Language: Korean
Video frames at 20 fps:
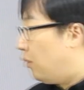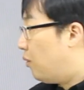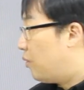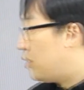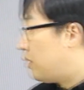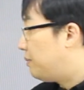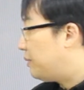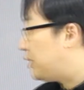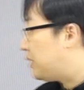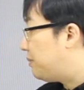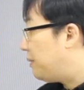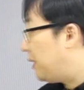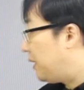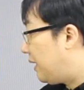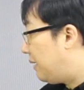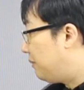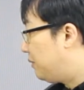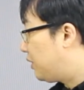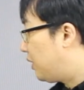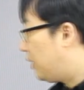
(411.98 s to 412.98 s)
O를
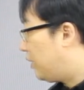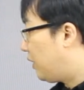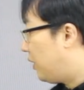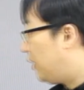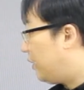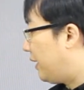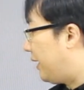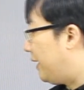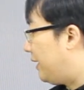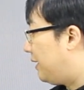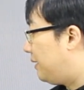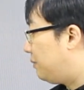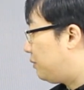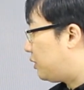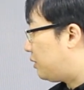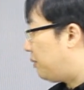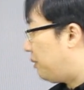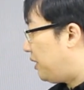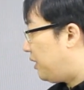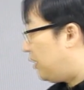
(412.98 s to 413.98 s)
붙이면 남성형, A를
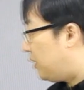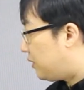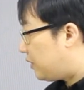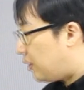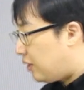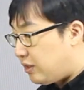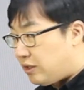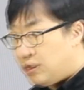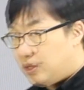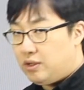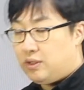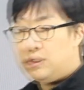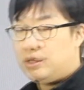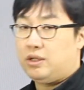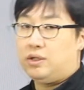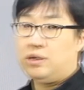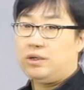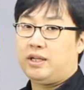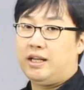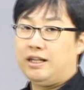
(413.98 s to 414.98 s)
붙이면 여성형
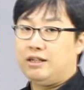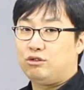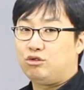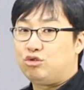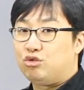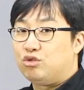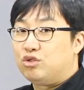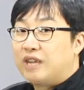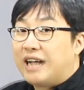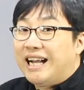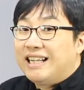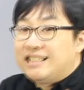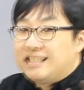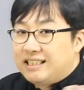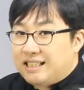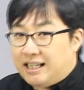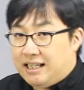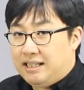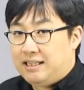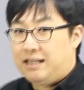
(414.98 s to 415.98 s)
이렇게 두
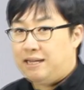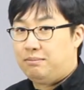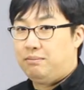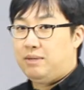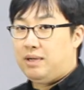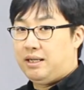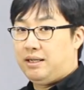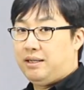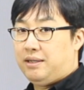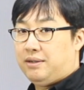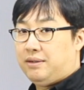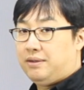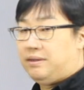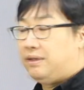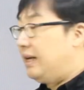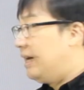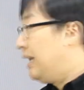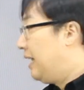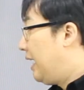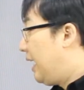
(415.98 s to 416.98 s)
가지가 있단 말이에요.
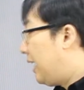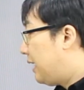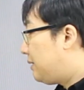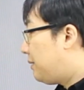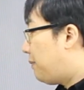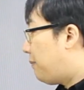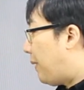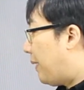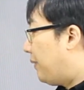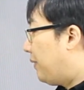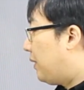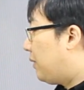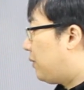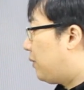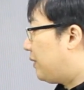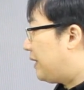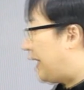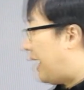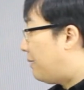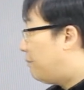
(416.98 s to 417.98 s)
하지만
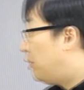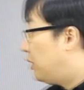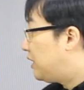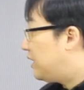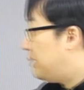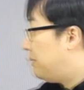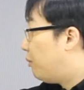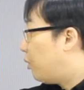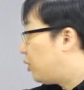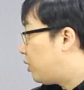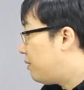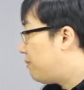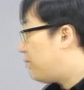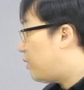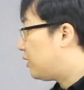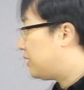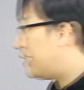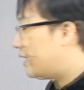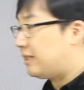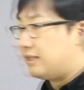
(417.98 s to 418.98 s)
반대로 나머지 모든
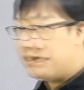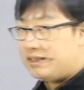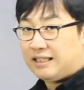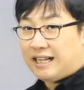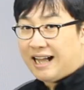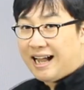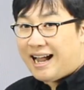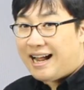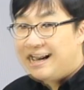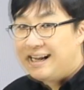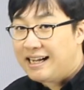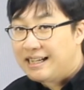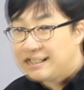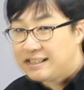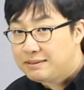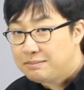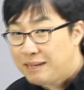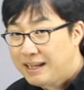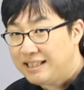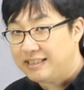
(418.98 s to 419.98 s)
명사들은 한
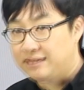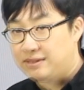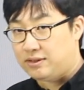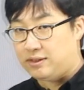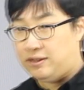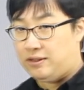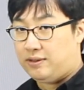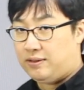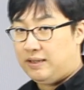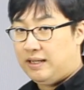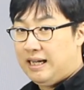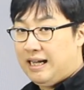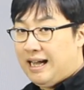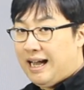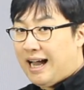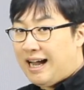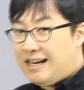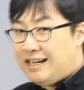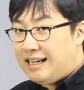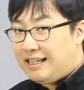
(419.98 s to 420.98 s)
가지만 있어요.
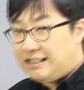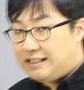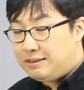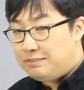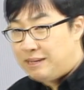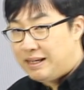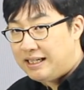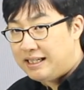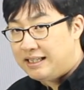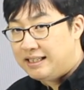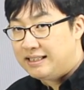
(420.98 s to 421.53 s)
한 가지만